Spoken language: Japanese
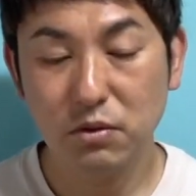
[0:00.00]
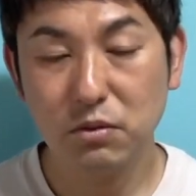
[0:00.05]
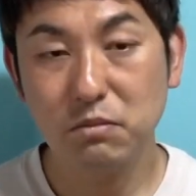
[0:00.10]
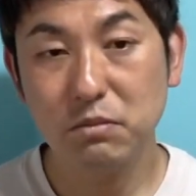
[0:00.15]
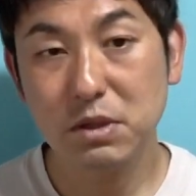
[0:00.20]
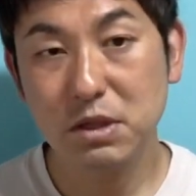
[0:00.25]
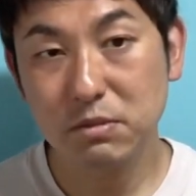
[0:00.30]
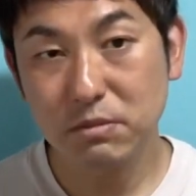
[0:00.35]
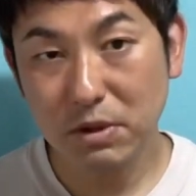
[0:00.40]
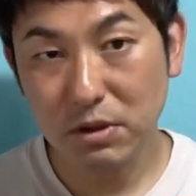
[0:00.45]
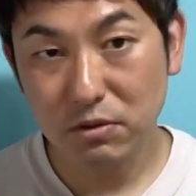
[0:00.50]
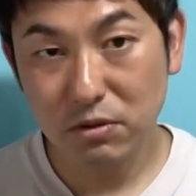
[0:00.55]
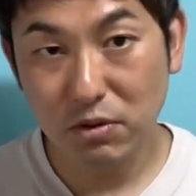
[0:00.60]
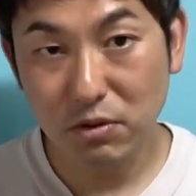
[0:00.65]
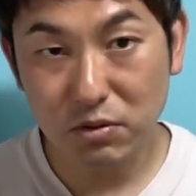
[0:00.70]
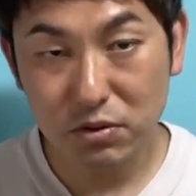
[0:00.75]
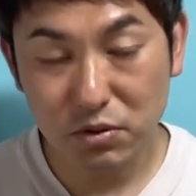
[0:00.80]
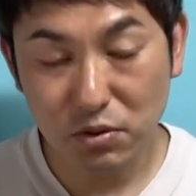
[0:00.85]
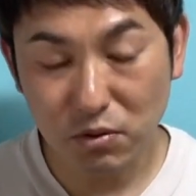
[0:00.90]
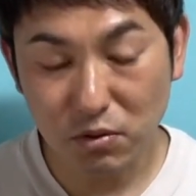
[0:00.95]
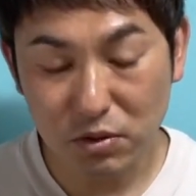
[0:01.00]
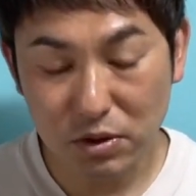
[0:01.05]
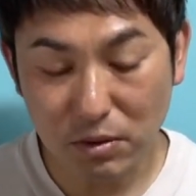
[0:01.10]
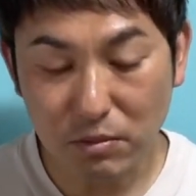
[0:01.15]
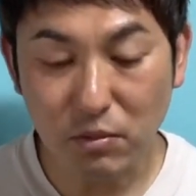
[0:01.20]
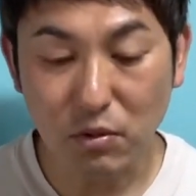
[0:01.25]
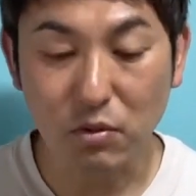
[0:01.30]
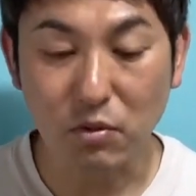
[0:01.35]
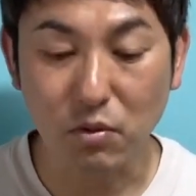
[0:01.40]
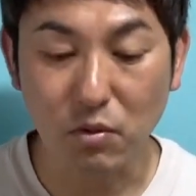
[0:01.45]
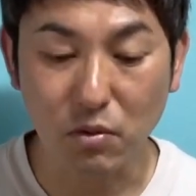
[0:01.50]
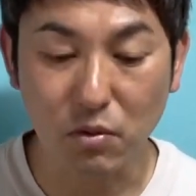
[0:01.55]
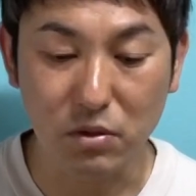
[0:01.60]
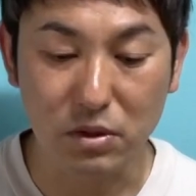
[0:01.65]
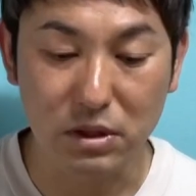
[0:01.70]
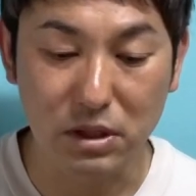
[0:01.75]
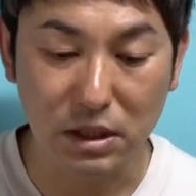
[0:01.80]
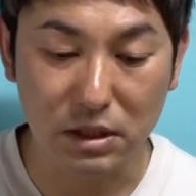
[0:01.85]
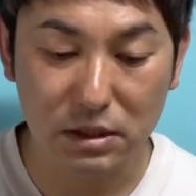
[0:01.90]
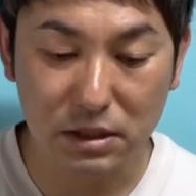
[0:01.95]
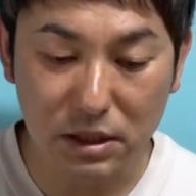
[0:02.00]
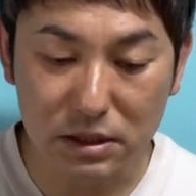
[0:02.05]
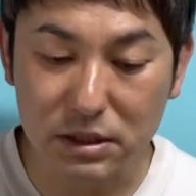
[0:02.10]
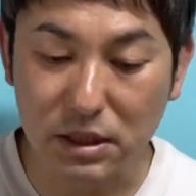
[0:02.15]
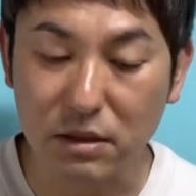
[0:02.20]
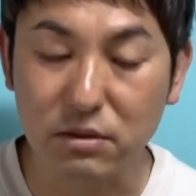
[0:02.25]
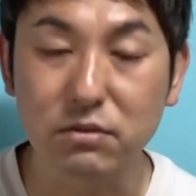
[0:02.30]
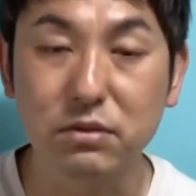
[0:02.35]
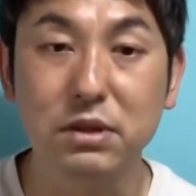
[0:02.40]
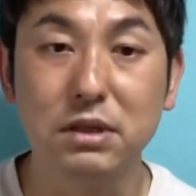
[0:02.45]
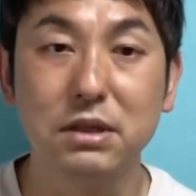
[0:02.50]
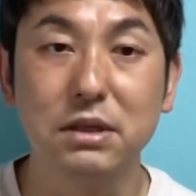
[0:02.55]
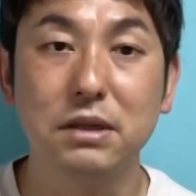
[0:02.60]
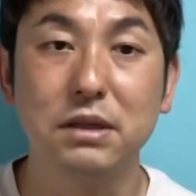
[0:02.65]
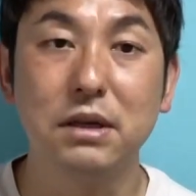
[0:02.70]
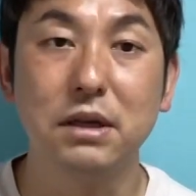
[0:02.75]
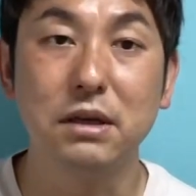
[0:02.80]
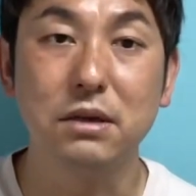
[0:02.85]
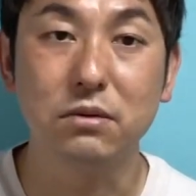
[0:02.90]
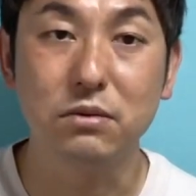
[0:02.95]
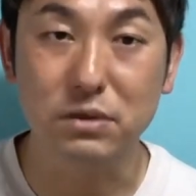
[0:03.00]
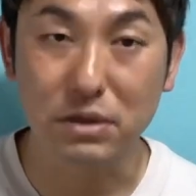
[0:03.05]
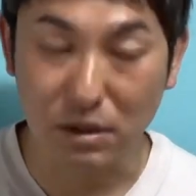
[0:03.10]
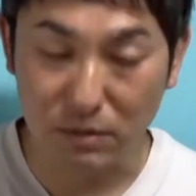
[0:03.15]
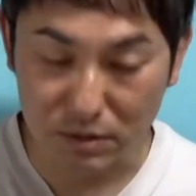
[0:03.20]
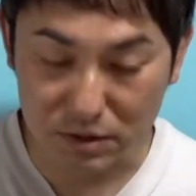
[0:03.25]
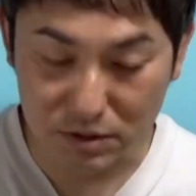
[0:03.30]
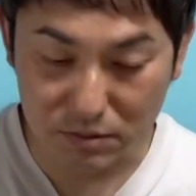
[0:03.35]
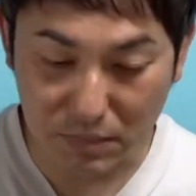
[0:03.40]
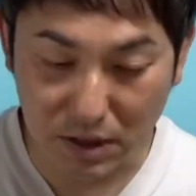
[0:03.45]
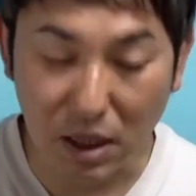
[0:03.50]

三島由紀夫賞でも候補になった作品でございます。